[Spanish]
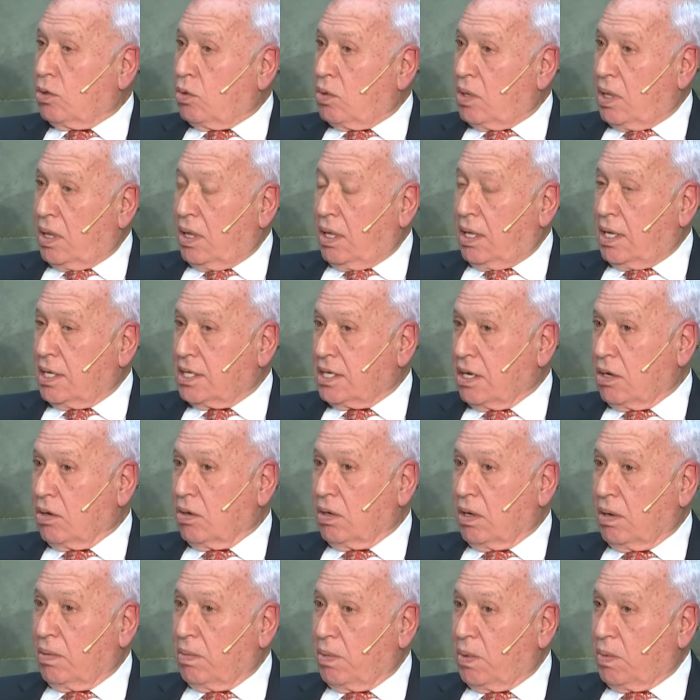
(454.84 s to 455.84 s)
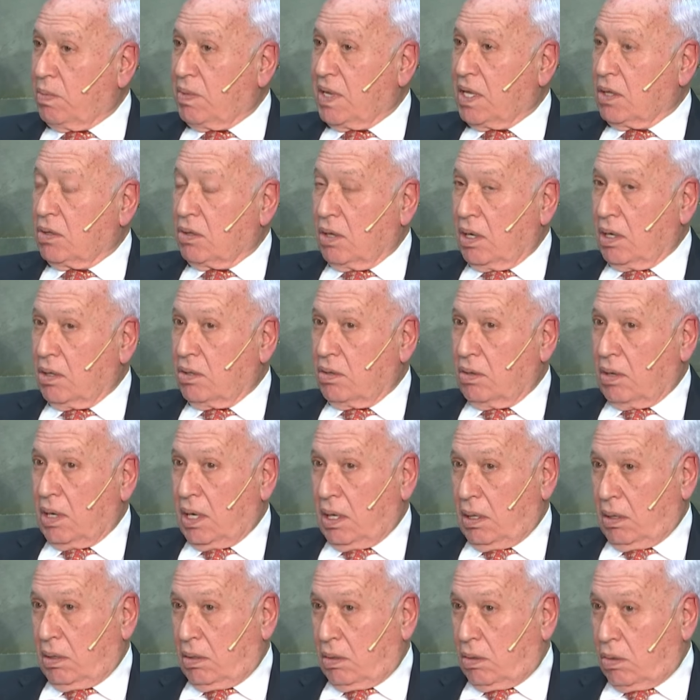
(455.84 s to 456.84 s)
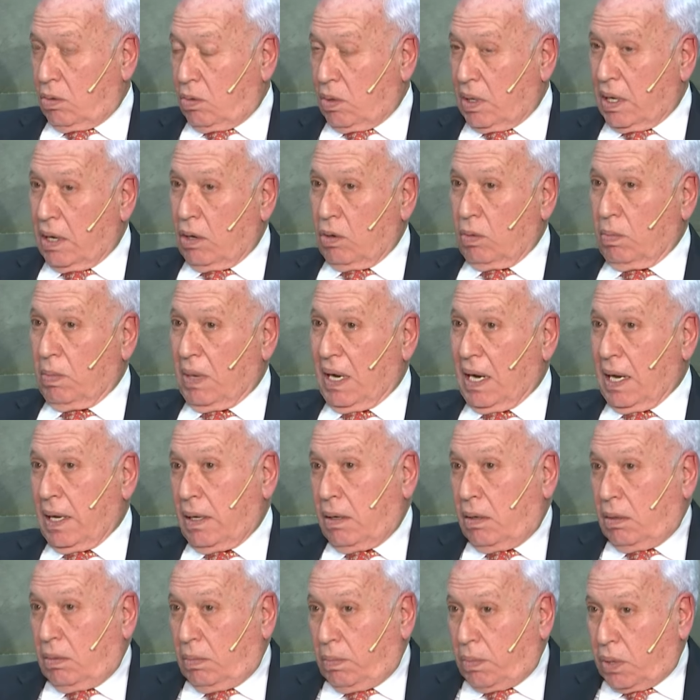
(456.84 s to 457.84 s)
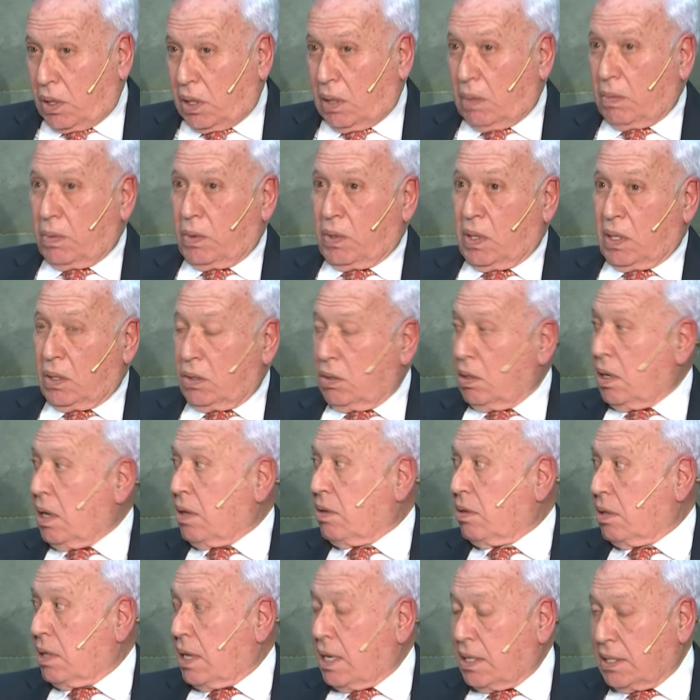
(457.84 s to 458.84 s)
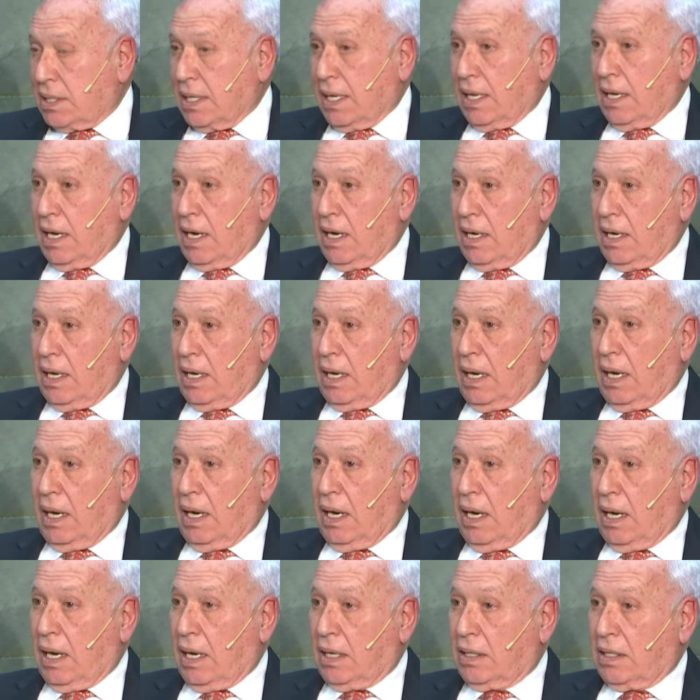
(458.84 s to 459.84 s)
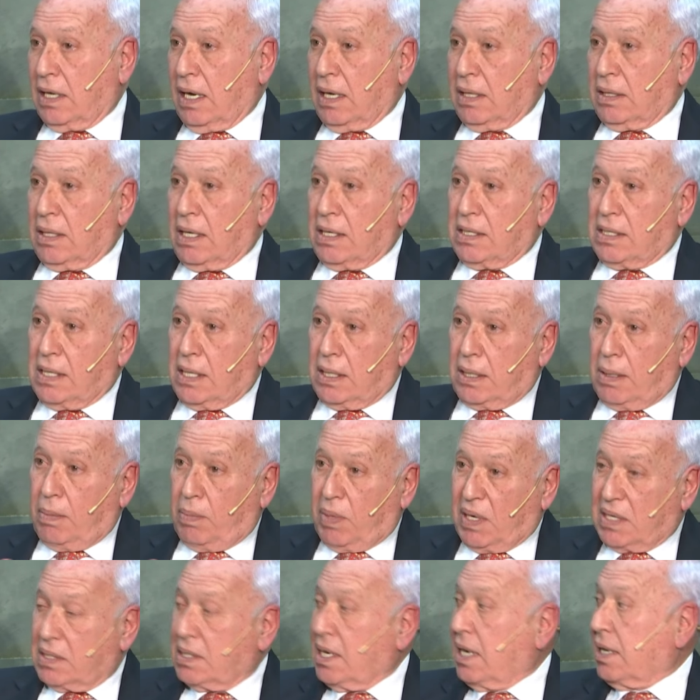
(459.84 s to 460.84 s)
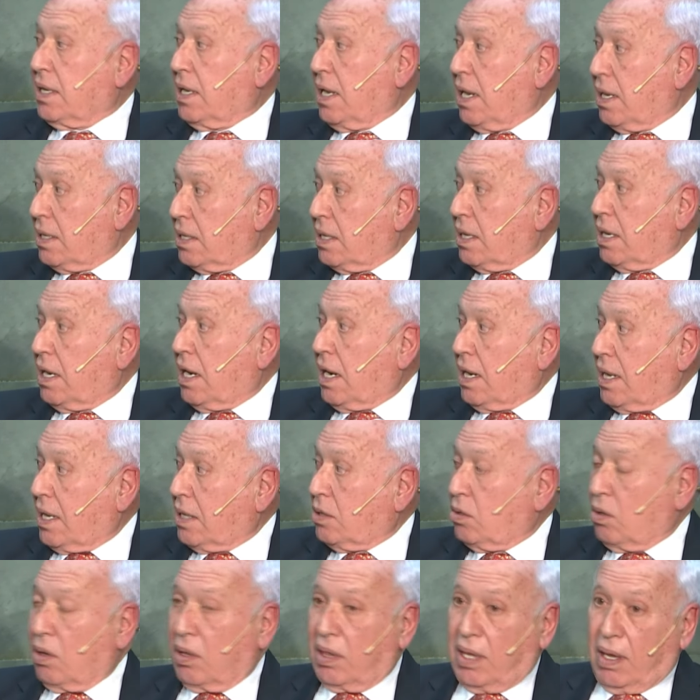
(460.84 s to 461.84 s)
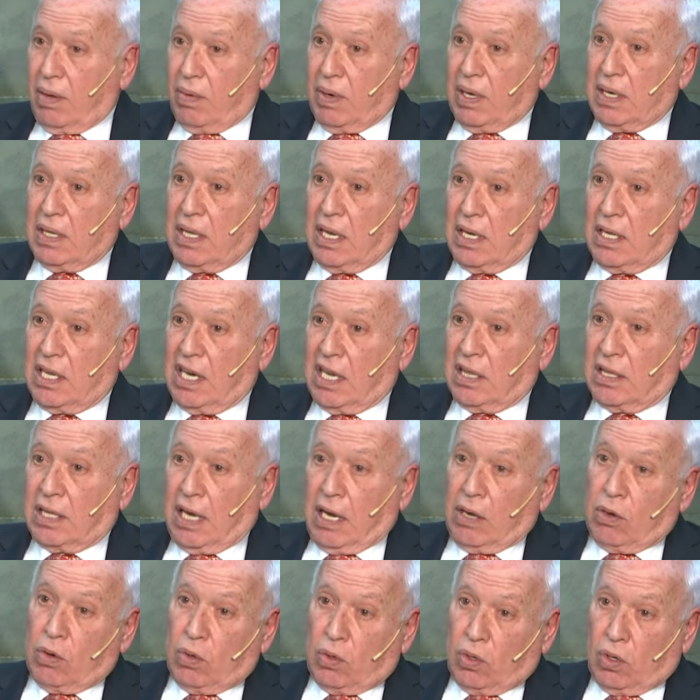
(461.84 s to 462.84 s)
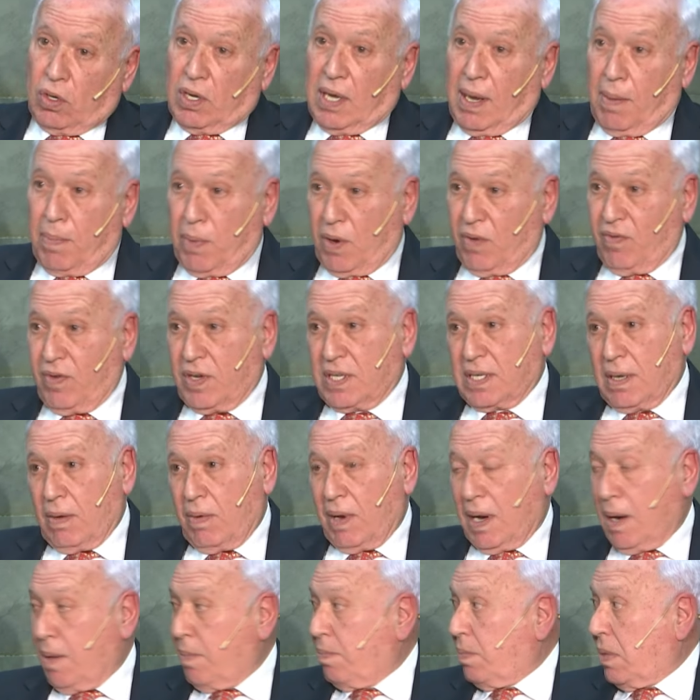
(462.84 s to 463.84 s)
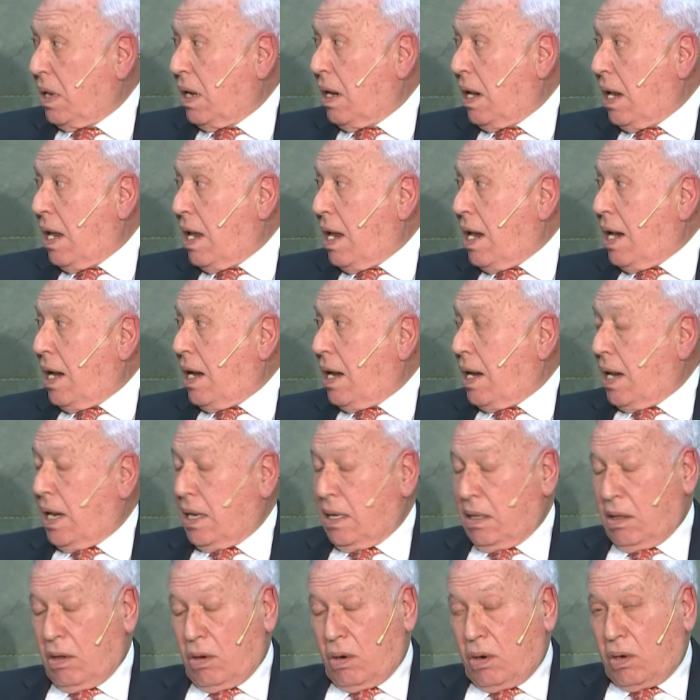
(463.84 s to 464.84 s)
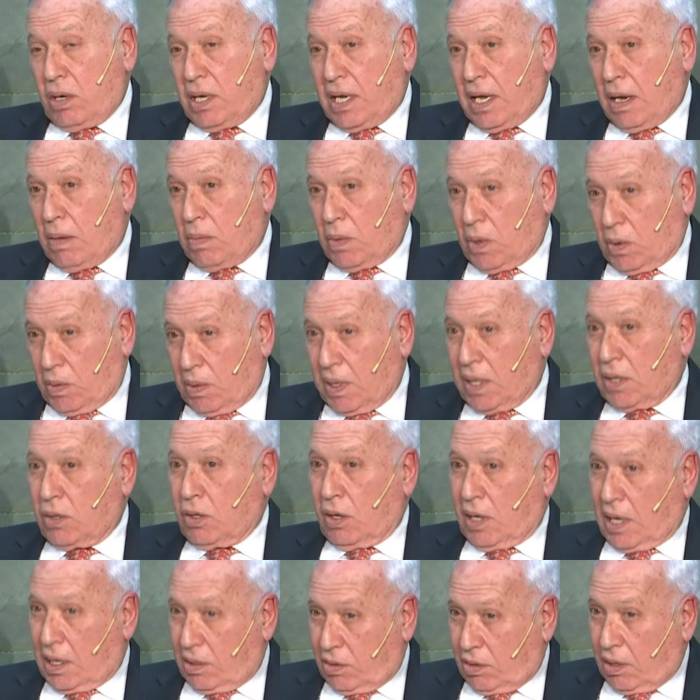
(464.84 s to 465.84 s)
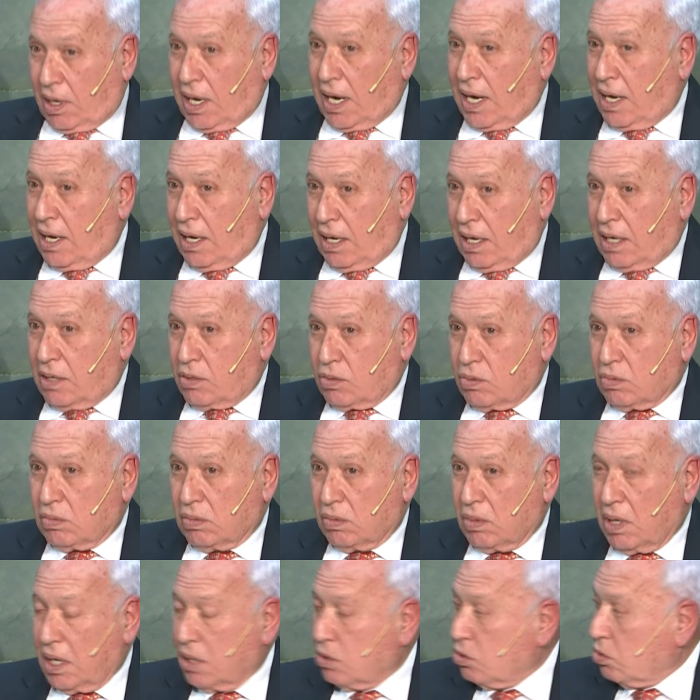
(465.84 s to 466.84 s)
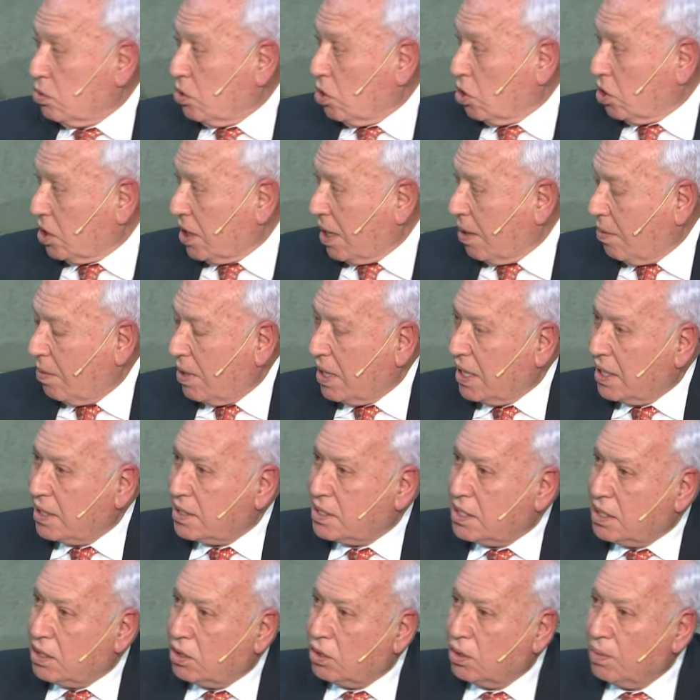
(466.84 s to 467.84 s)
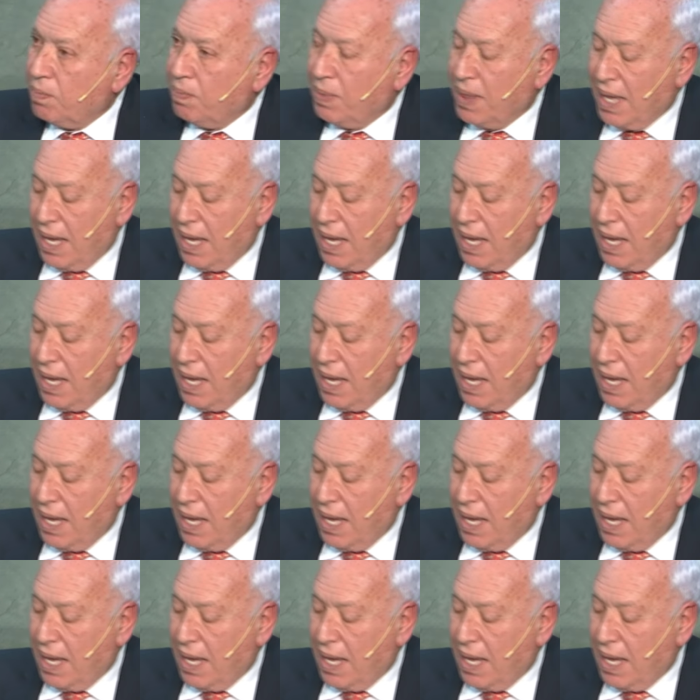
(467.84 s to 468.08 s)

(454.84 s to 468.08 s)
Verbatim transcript: coincidiese con el movimiento nacional, lo cual era un milagro, porque el movimiento nacional se crea en el, 37, pensar que alguien en el 14 de abril del 31 ya profesaba la, ideología del movimiento nacional es es un notable éxito.